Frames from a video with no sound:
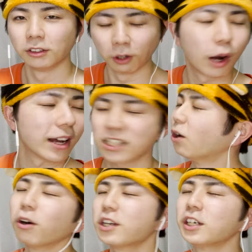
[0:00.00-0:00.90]
俺は
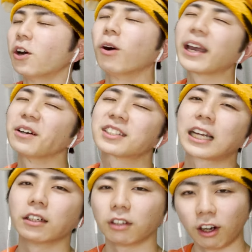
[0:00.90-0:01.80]
そういう表現を
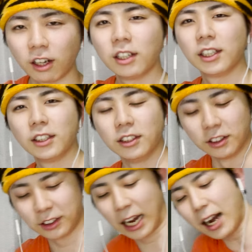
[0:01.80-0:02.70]
使うぞ。
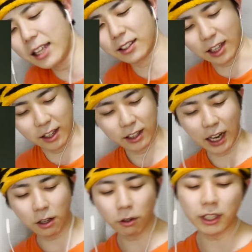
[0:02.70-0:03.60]
うん、チャラいって、
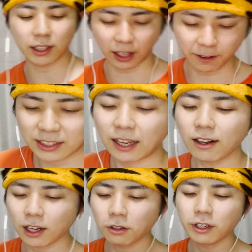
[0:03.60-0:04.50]
かっこいいって。
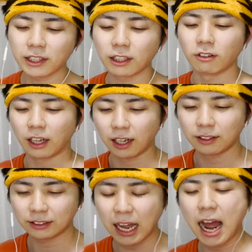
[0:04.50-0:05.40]
チャラかっこいいっていうのかな。
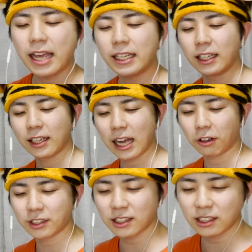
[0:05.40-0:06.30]
ああ、いい。あ、こ
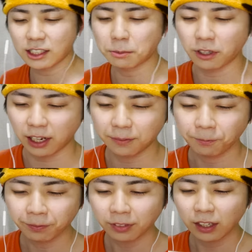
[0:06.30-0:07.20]
れっちちっちもいいよね。
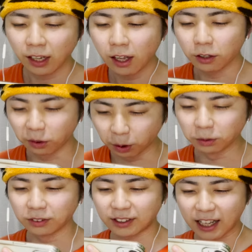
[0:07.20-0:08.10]

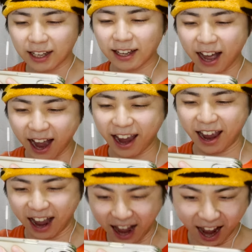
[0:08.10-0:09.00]
ドゥン、ちゃん、あ
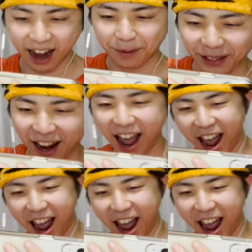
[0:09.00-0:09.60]
い、あい、みたいな。